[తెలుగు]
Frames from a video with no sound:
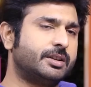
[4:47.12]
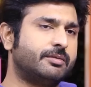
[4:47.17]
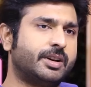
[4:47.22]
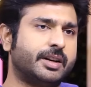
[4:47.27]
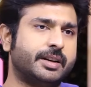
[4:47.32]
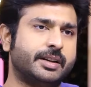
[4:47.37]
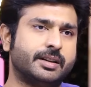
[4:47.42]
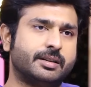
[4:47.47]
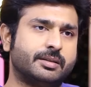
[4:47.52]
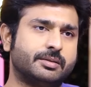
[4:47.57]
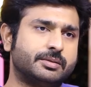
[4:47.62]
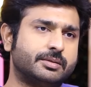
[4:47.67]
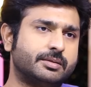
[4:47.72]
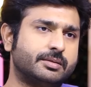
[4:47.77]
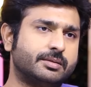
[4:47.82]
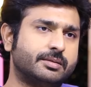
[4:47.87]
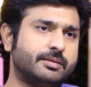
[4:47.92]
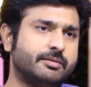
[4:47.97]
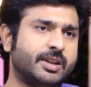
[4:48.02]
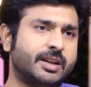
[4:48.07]
లైక్ వన్ ఇయర్
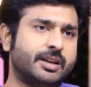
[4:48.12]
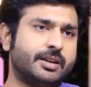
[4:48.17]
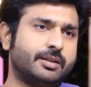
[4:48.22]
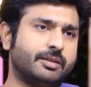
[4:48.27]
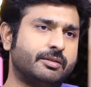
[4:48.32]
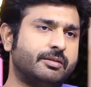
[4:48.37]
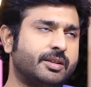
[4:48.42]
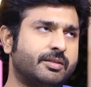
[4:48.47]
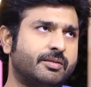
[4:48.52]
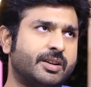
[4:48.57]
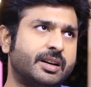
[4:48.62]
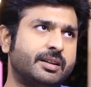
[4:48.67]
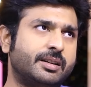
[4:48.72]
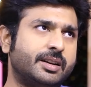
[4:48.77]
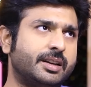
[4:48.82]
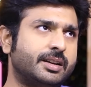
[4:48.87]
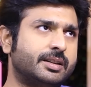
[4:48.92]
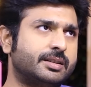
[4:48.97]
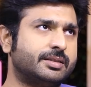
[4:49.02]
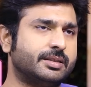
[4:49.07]
అవుతుంది వన్ అండ్ వన్
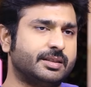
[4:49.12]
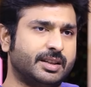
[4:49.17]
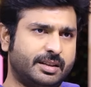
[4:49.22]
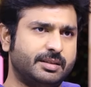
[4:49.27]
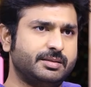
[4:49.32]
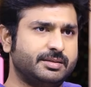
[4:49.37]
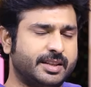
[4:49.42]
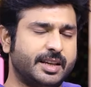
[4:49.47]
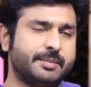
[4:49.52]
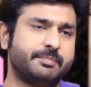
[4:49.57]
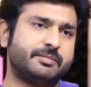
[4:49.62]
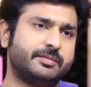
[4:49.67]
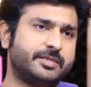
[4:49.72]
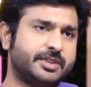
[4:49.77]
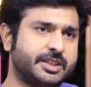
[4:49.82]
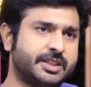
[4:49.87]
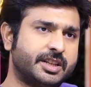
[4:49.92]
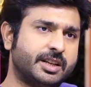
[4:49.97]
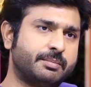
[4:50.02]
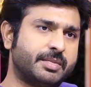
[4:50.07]
ఇయర్ అదే సేమ్
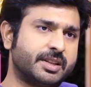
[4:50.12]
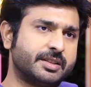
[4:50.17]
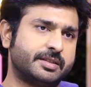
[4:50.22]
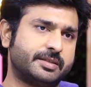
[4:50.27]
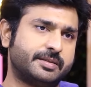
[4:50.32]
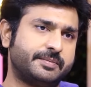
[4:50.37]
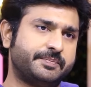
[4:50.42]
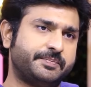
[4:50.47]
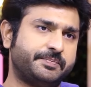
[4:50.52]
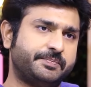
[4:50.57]
సిక్స్టీన్ మంత్స్